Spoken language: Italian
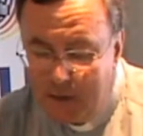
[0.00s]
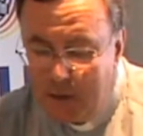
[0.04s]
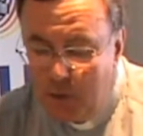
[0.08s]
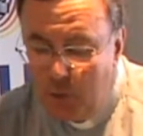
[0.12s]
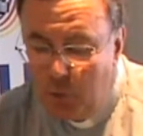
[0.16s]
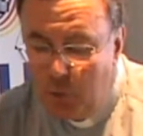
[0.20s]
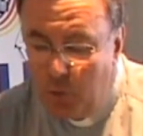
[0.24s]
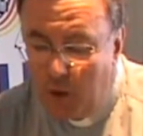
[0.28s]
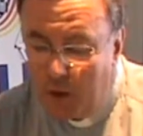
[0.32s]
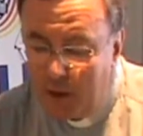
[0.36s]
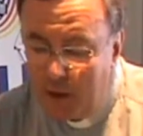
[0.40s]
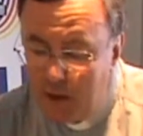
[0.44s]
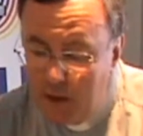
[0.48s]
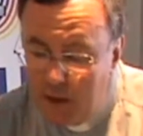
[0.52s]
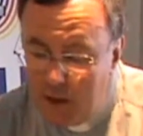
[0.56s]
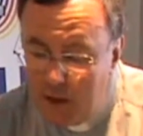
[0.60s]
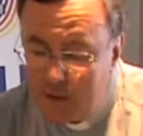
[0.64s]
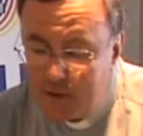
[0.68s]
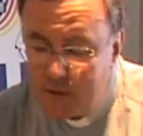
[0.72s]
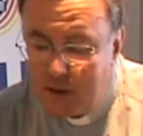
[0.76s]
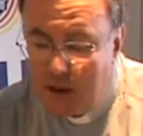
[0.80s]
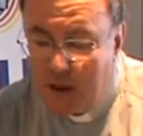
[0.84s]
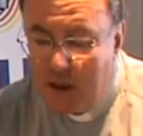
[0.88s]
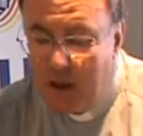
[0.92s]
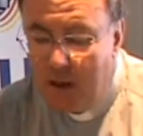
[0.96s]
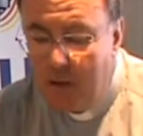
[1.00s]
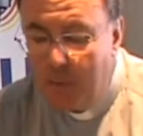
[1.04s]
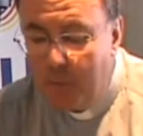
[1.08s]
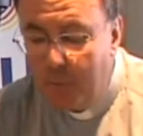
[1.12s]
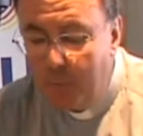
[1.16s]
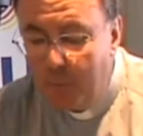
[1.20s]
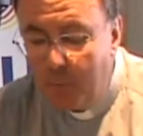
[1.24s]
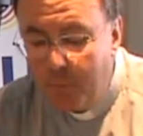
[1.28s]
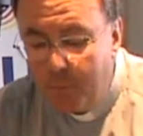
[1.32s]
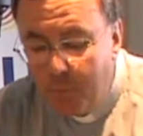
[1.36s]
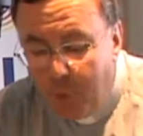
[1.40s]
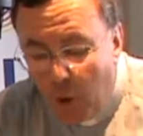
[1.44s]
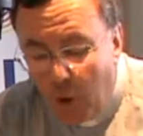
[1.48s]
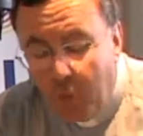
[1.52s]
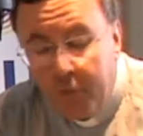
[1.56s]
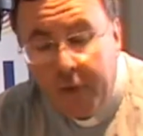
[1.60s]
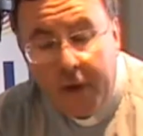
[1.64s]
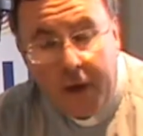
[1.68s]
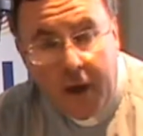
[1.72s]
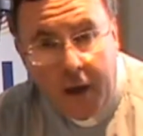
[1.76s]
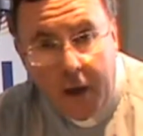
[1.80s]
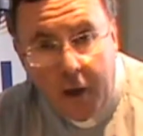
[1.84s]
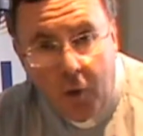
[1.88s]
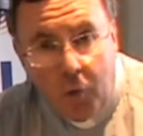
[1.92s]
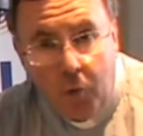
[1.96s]
di una Chiesa
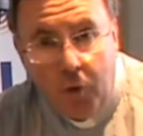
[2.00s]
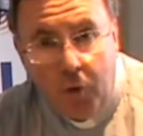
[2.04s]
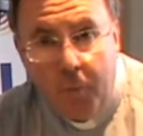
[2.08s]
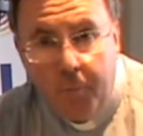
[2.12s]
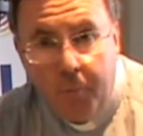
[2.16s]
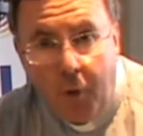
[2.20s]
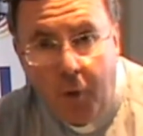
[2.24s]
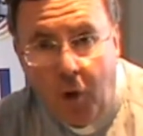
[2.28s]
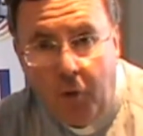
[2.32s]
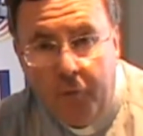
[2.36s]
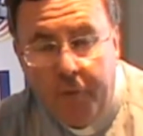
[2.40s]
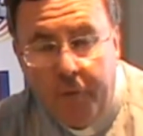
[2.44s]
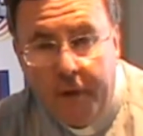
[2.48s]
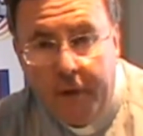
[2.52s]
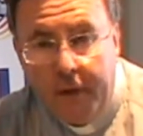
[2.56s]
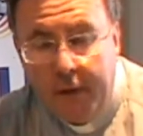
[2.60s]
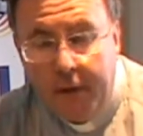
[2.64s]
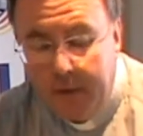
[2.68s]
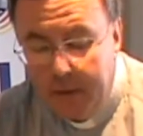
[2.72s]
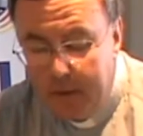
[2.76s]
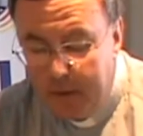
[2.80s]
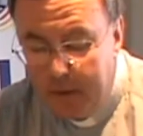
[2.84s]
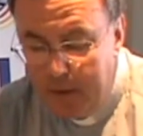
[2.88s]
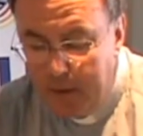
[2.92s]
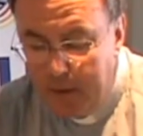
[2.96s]
povera e con i poveri,